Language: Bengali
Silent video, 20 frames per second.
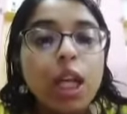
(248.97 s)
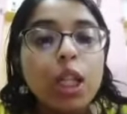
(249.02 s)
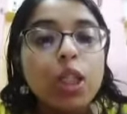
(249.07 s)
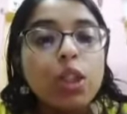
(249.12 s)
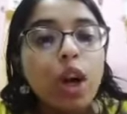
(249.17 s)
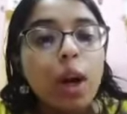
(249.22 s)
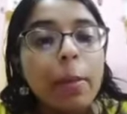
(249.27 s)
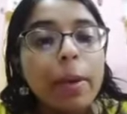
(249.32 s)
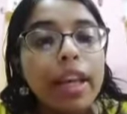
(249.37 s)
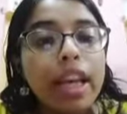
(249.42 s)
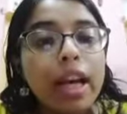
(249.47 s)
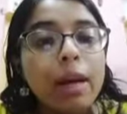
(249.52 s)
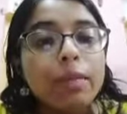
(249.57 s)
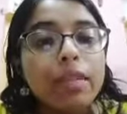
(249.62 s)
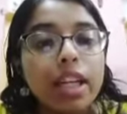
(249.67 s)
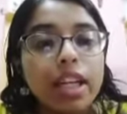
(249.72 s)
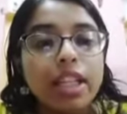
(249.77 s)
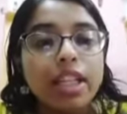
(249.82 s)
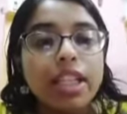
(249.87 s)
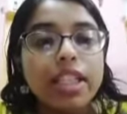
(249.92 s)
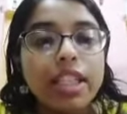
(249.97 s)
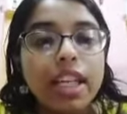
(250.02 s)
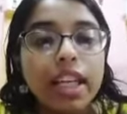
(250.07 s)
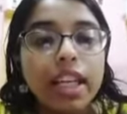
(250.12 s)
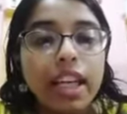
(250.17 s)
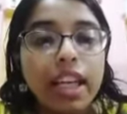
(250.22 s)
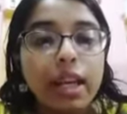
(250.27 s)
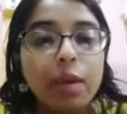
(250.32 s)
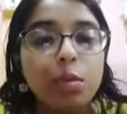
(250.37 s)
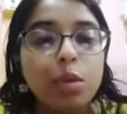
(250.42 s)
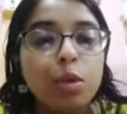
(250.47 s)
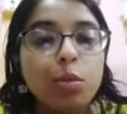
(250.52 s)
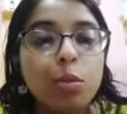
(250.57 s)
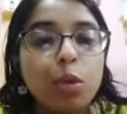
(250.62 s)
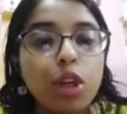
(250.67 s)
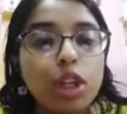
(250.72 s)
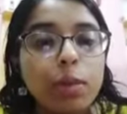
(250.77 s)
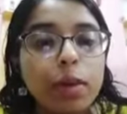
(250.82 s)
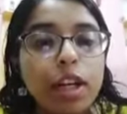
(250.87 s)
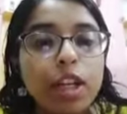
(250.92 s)
তবেই আমরা নিজেকে এবং
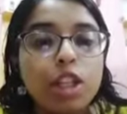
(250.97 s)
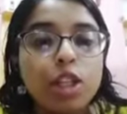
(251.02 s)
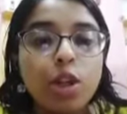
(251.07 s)
পরিবারের